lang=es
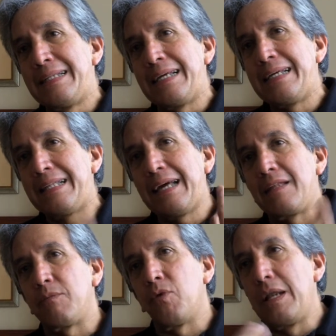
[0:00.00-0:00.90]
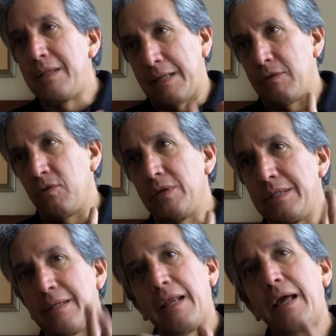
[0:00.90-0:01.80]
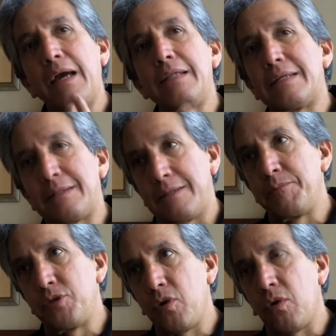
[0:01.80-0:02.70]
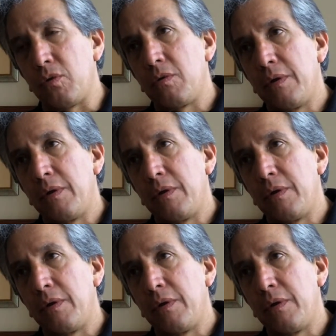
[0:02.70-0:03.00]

de ida y de vuelta, de entrega y de recepción,